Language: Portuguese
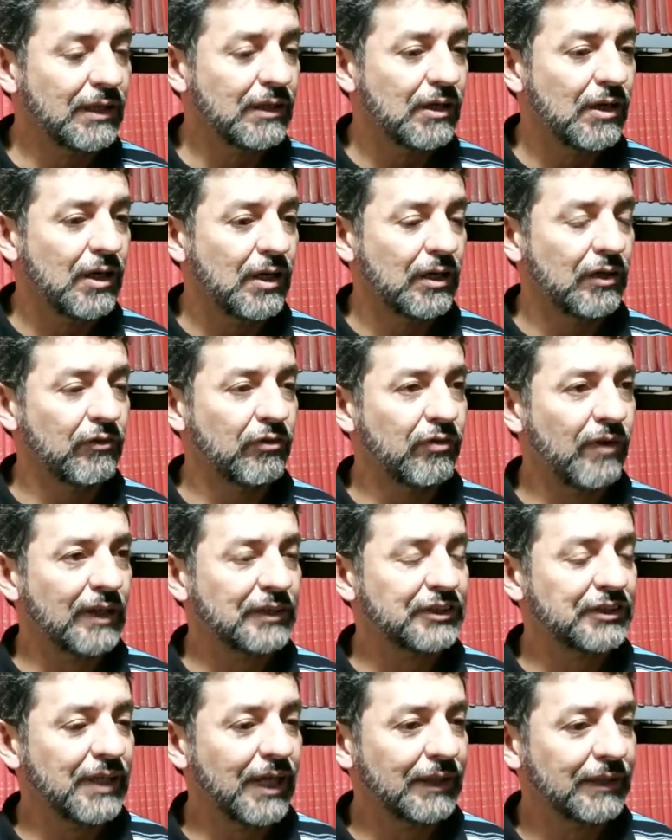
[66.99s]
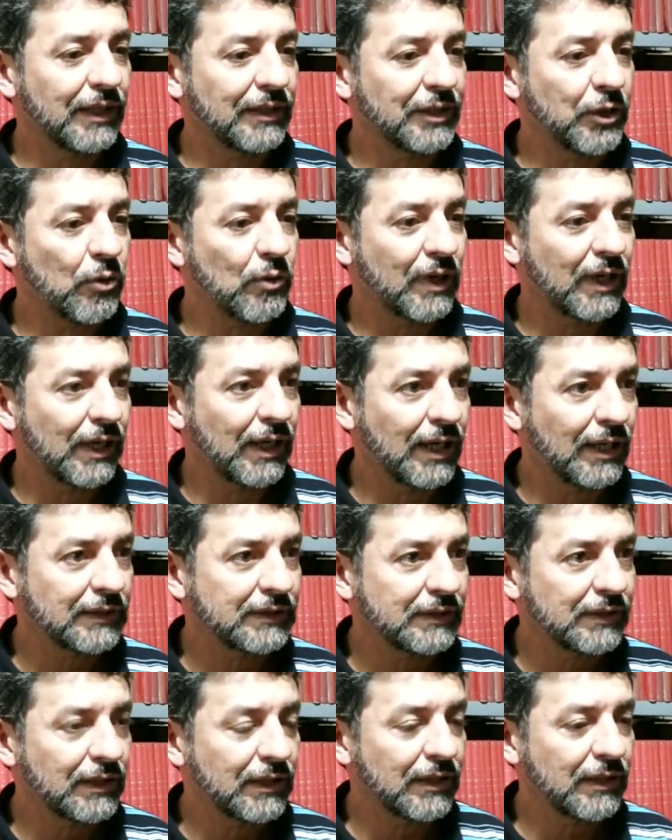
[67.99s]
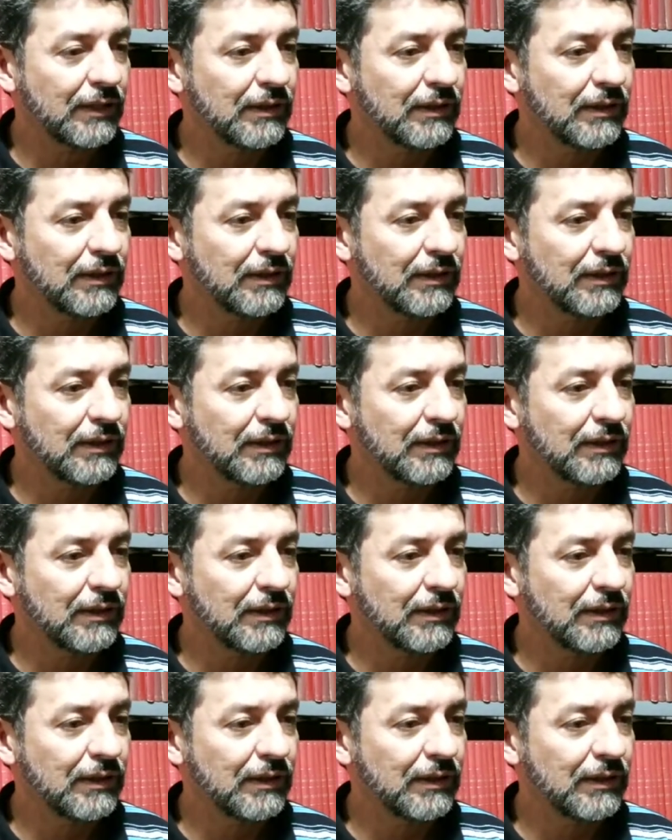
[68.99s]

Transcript: em fachada neoclássica,